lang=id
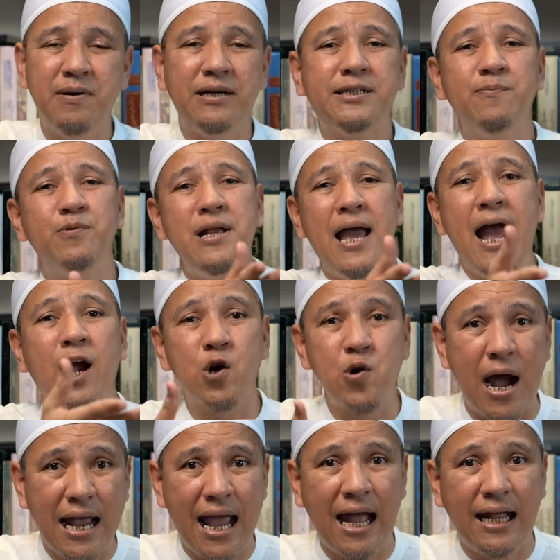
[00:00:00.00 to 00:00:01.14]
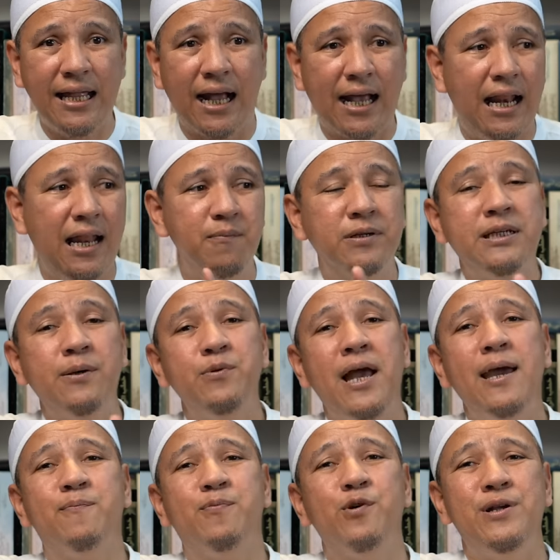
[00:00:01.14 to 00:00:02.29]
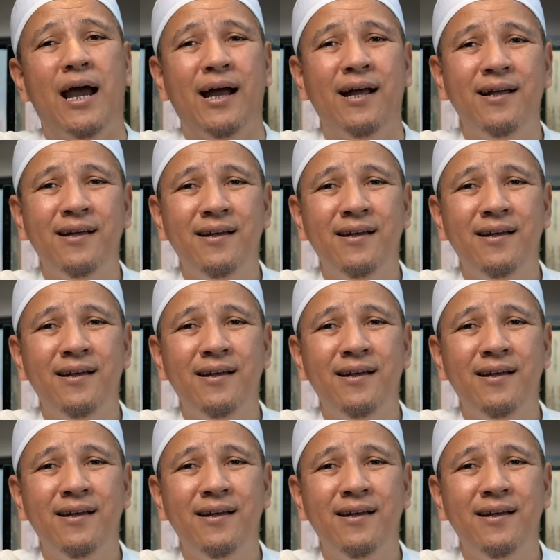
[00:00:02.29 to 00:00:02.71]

masih punya aku ayahnya, kalian masih punya ibunya.